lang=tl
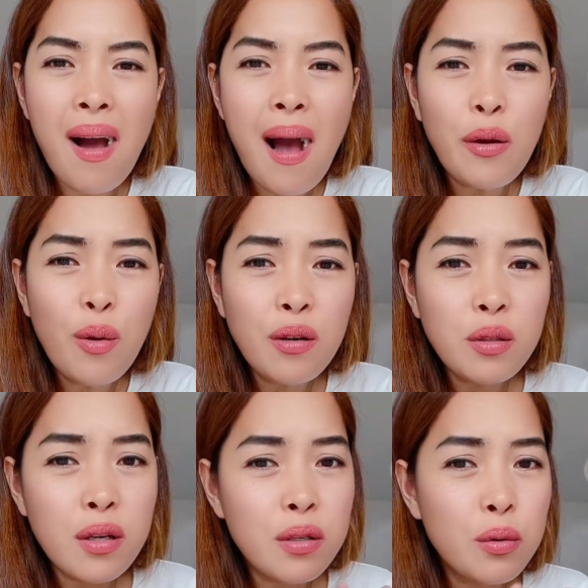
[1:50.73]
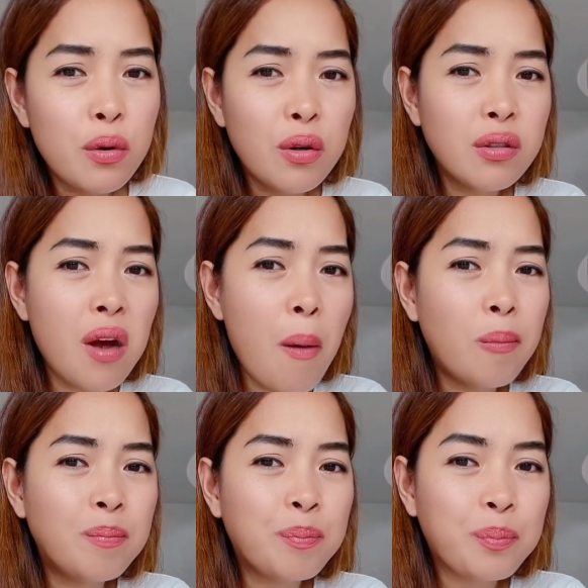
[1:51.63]
Ano lang siya siguro sa
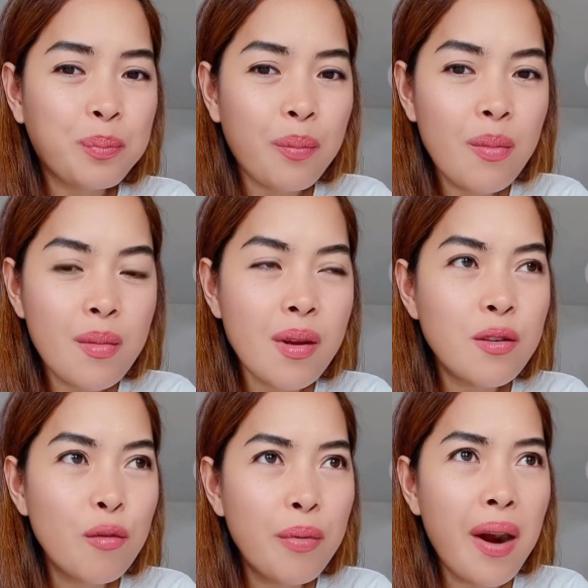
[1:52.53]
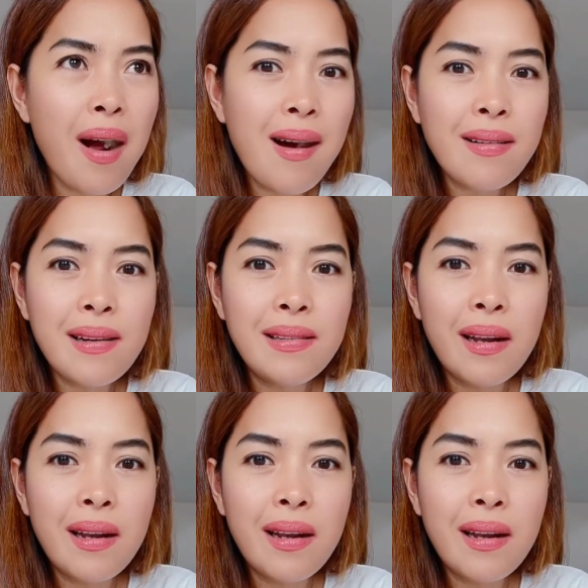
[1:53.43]
sobrang ahang na niya,